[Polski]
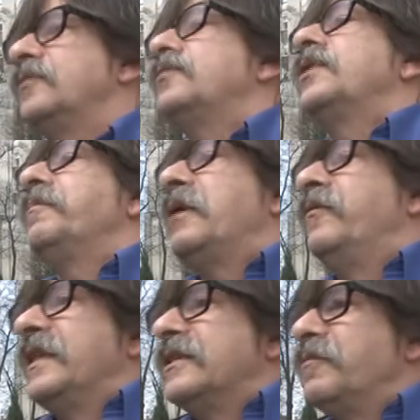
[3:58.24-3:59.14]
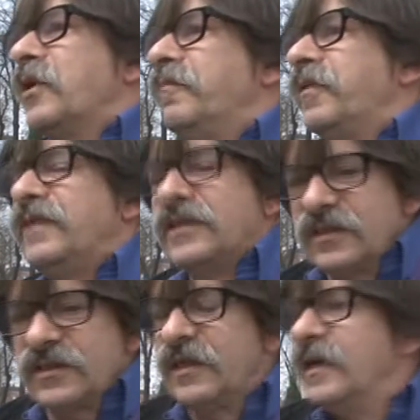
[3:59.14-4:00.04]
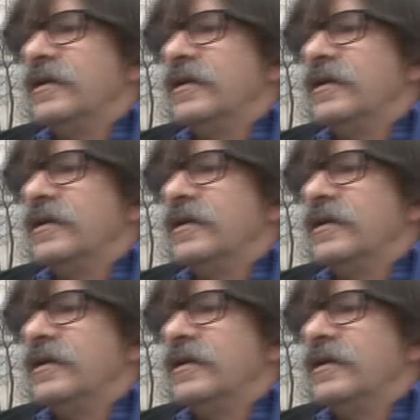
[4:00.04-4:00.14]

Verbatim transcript: Cóż ja panu więcej mogę powiedzieć?